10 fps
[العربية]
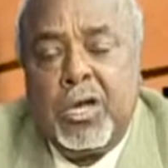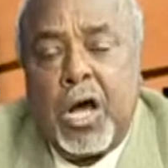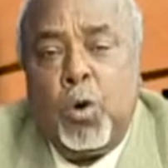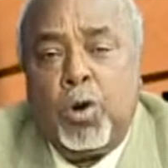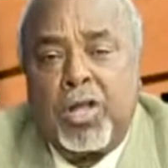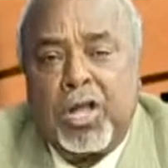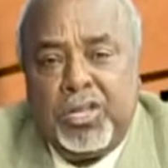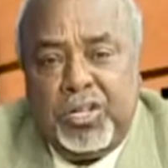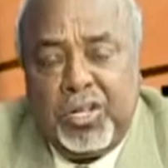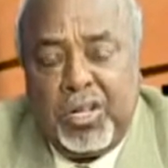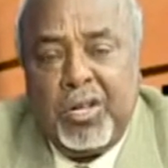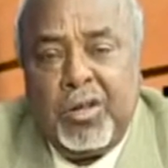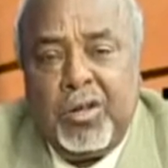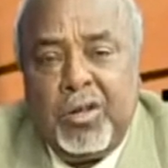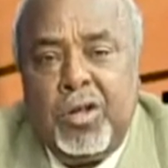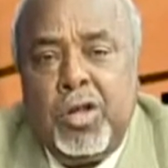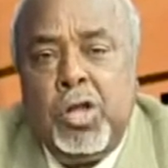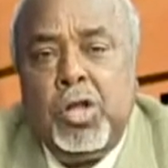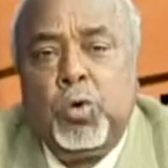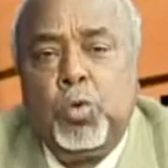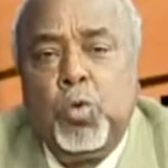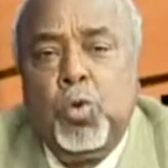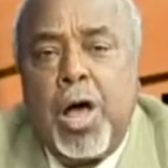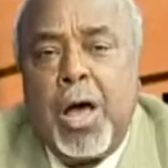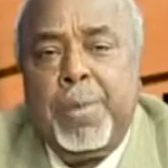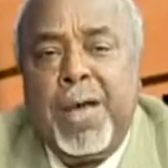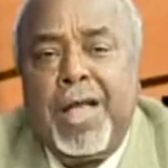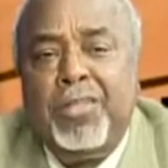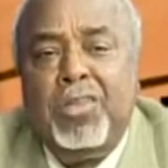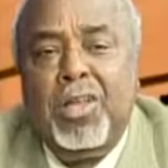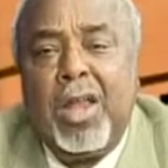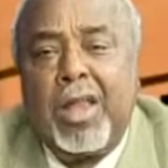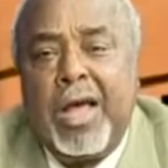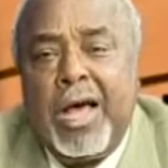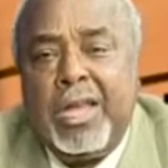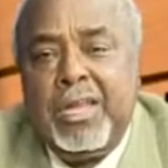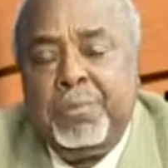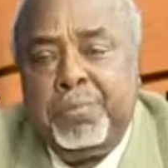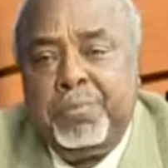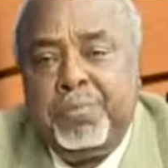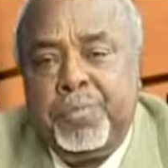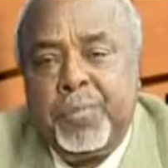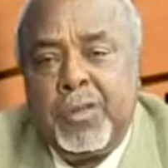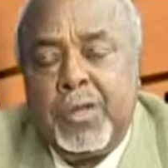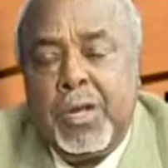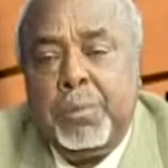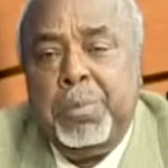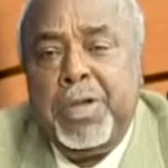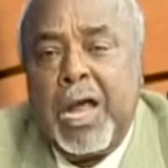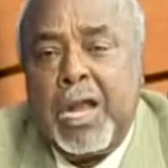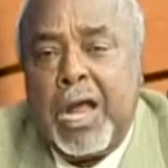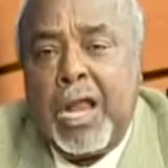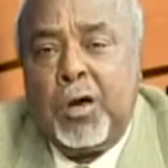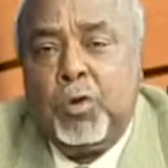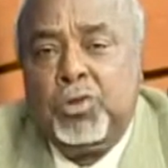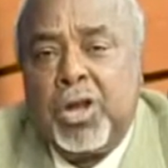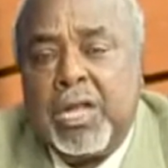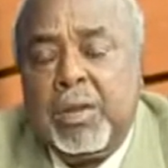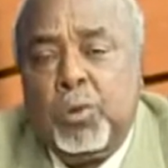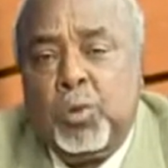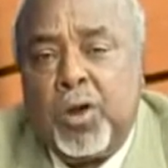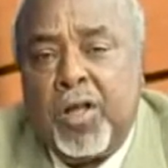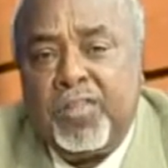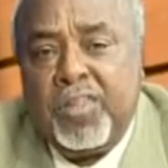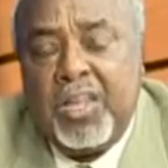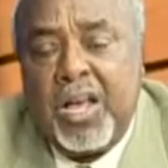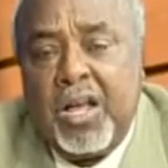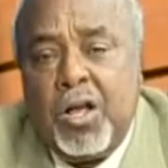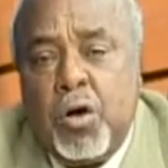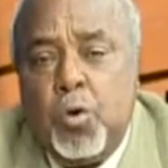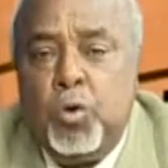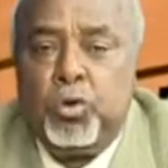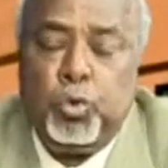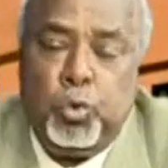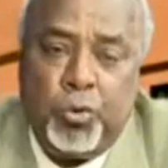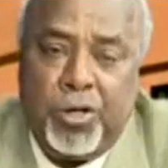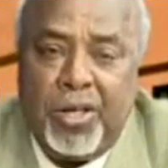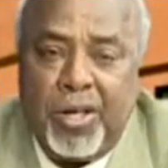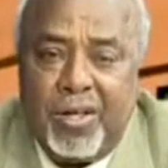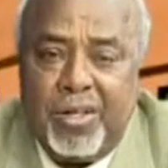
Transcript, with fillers: أو القطيع ليكونوا آباء الجيل القادم بناء على قدراتهم الوراثية والسلوكية